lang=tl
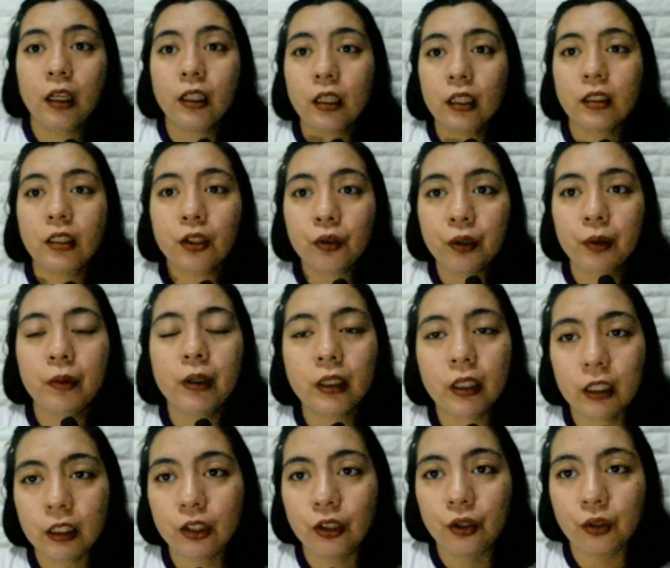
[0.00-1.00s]
It has a creamy
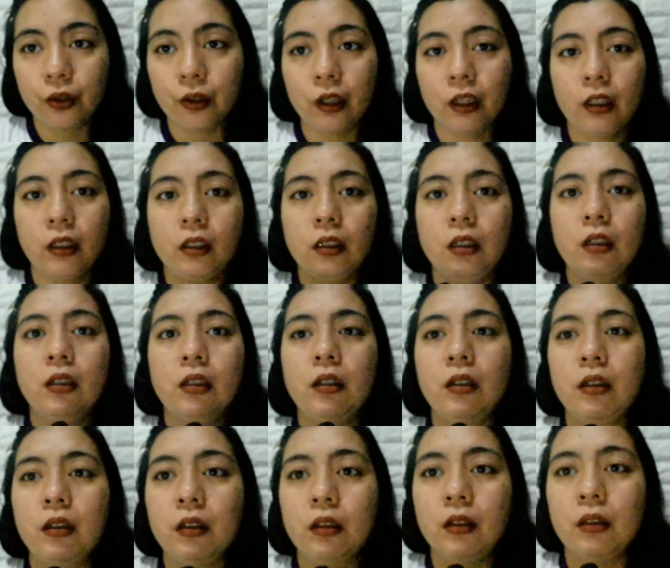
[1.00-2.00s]
texture and
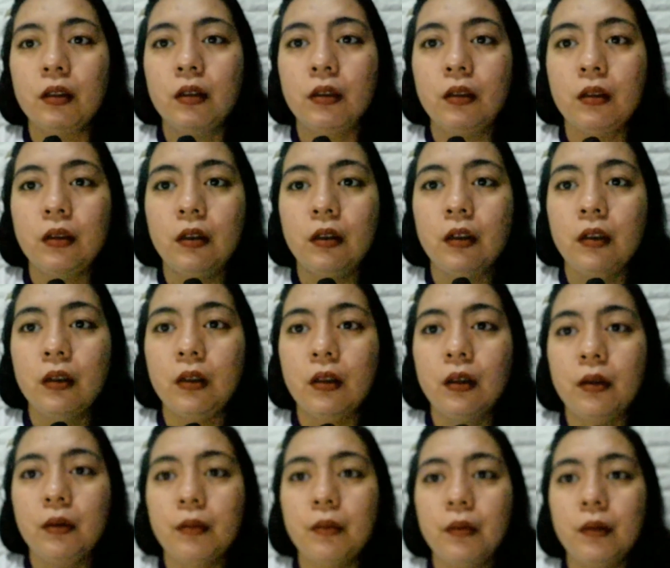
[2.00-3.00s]

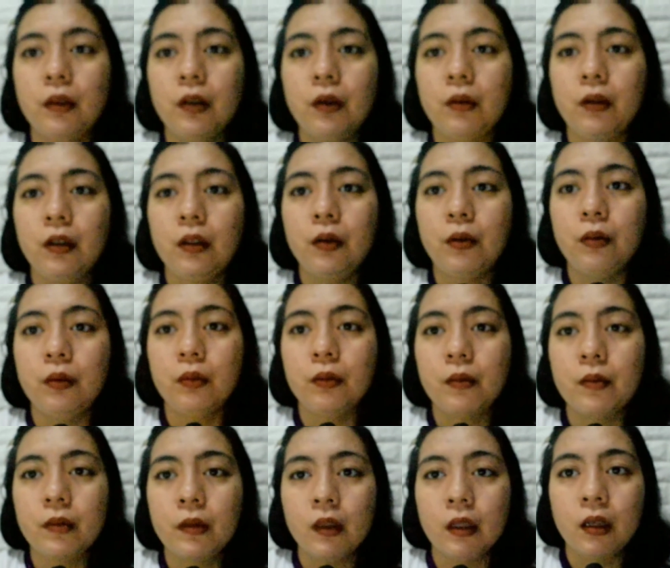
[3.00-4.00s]
um, tawag dito.
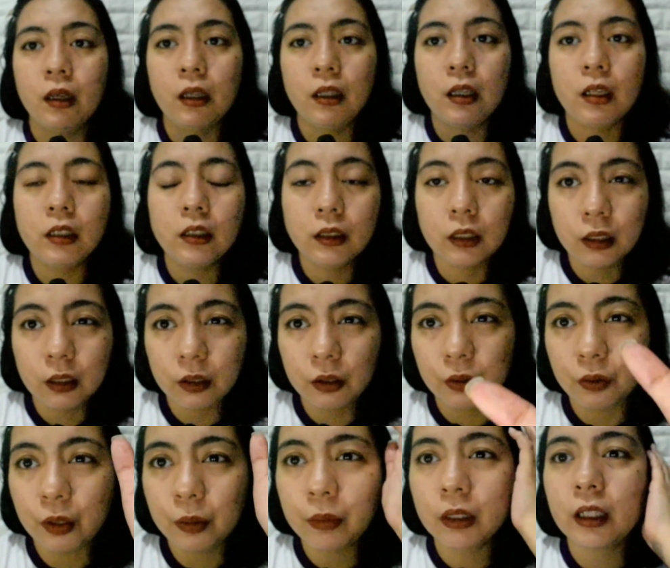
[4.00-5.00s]
It has a
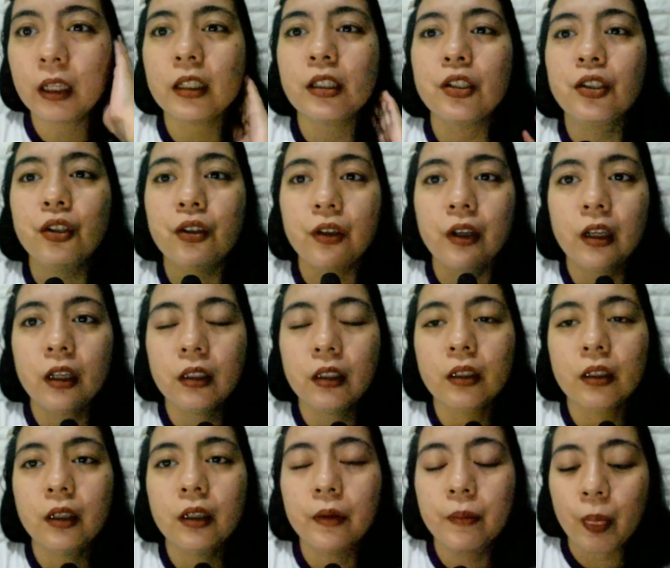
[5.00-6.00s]
creamy texture
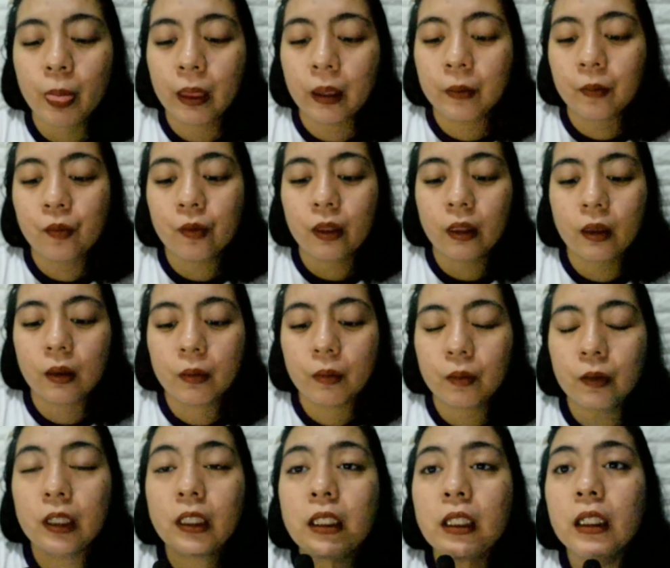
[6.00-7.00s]
and
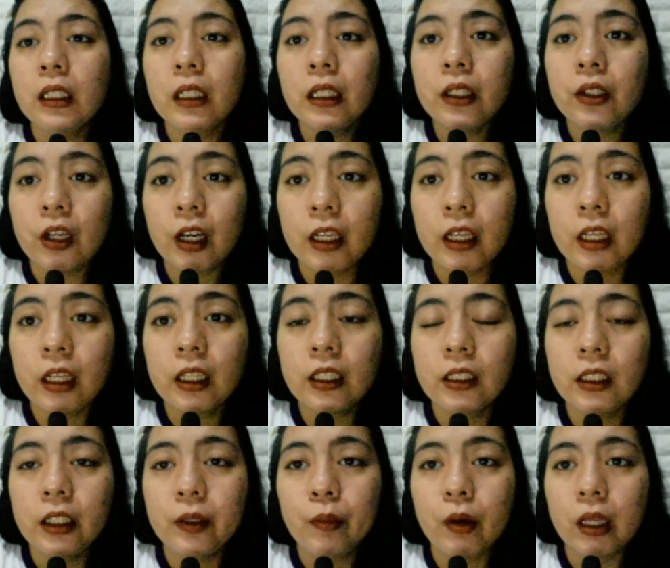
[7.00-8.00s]
easily drying,
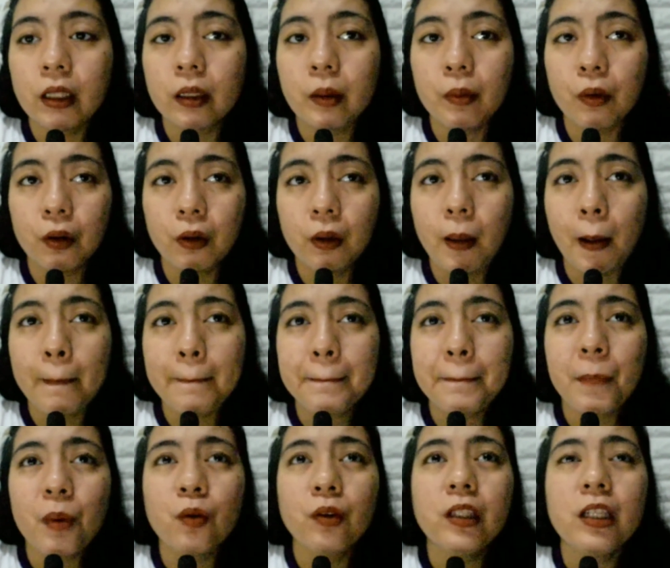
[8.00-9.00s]
easily blendable
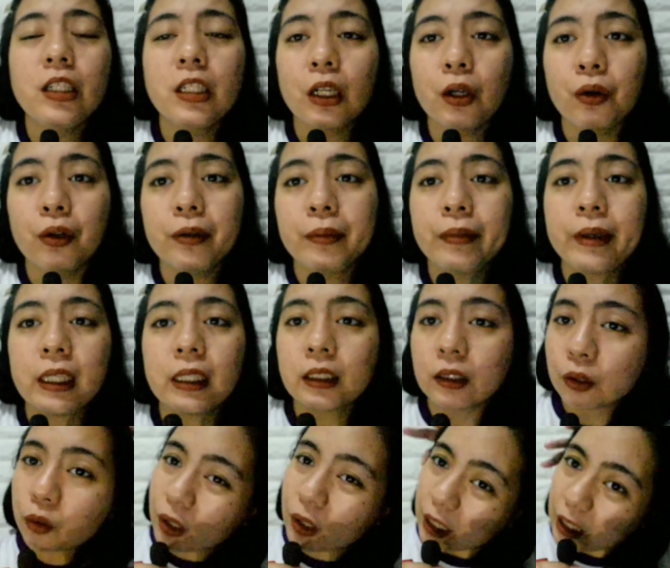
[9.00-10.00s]
hindi siya oil
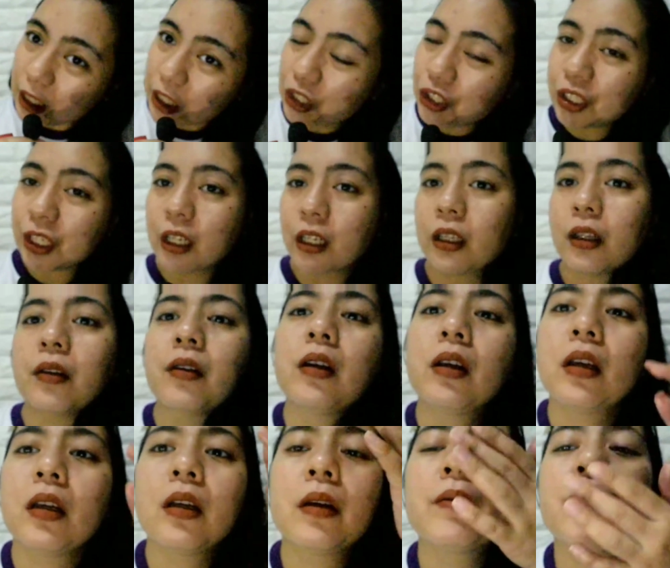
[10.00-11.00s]
based so hindi siya
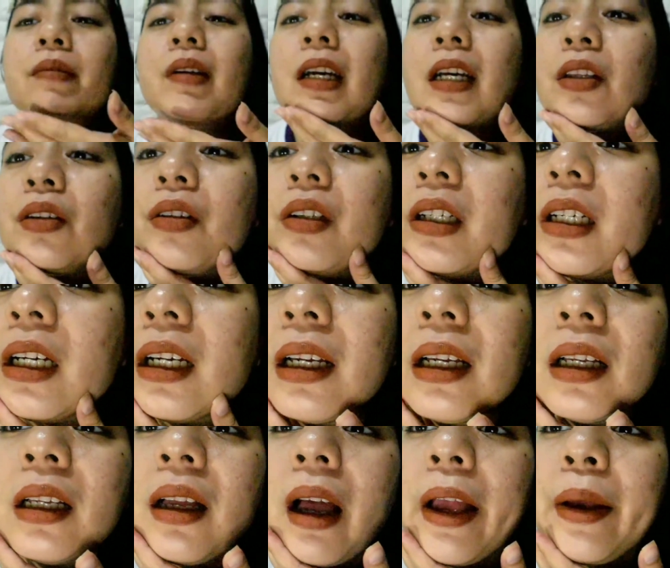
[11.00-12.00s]
ganun
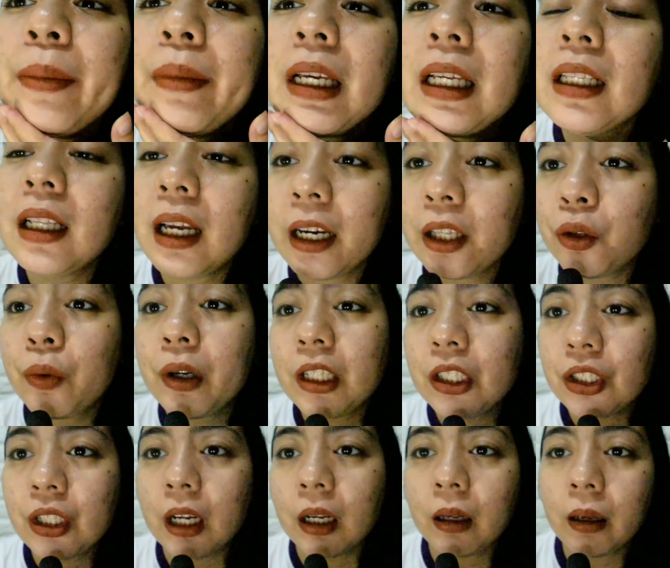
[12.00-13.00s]
ka I mean
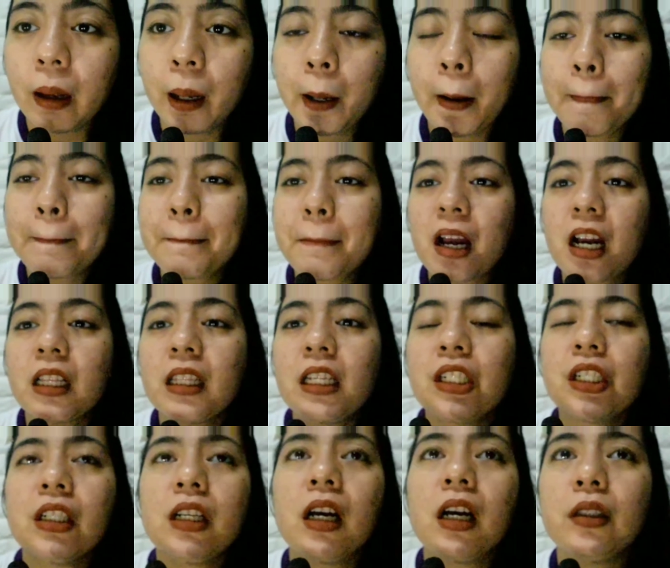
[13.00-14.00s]
lightweight siya and
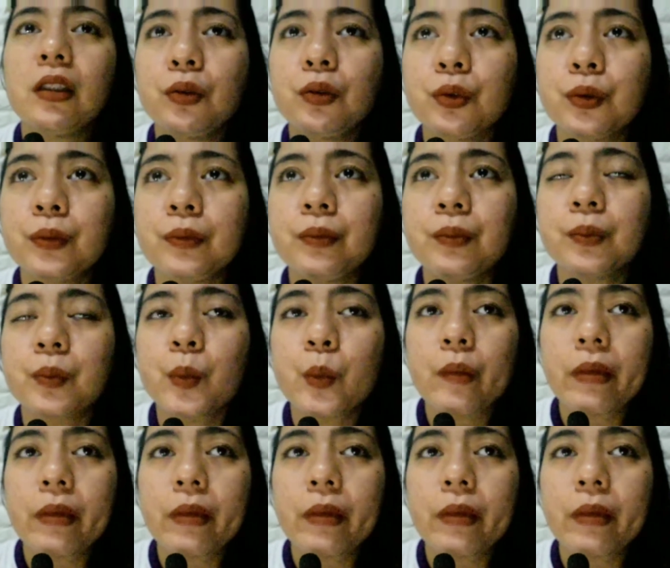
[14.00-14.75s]
hindi siya gaanong